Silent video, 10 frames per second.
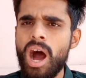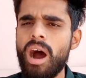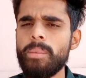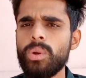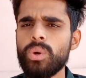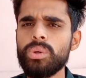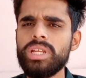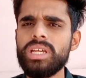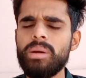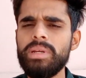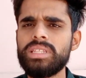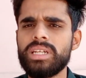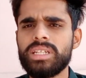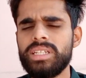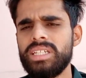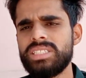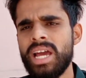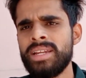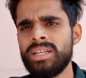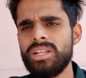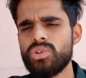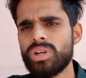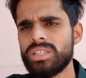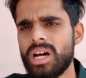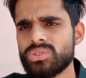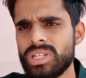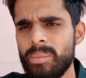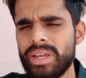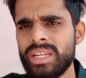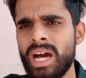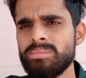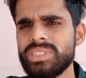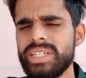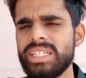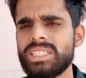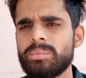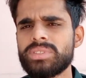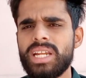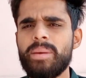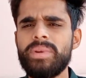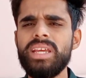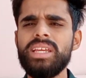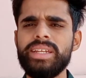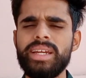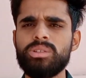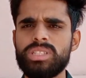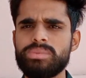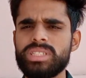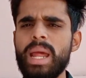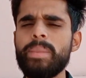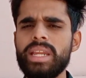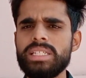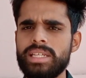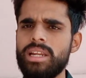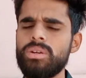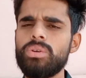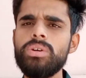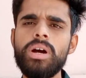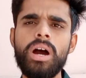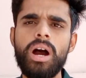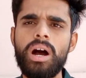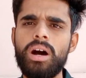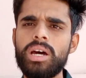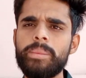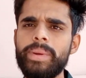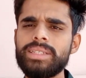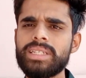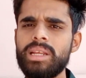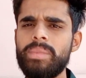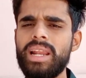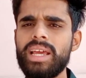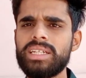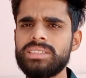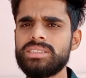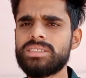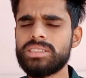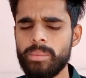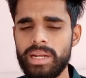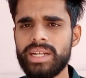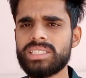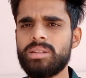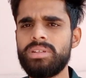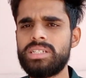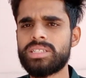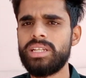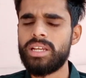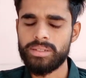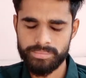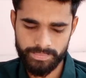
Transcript: आप लोगों ने अभी तक ये चैनल जो कि दासुनामी के नाम से है सब्सक्राइब नहीं किया है तो सब्सक्राइब करें चैनल को और प्रेस करें बेल आइकन सभी लेटेस्ट अपडेट्स के लिए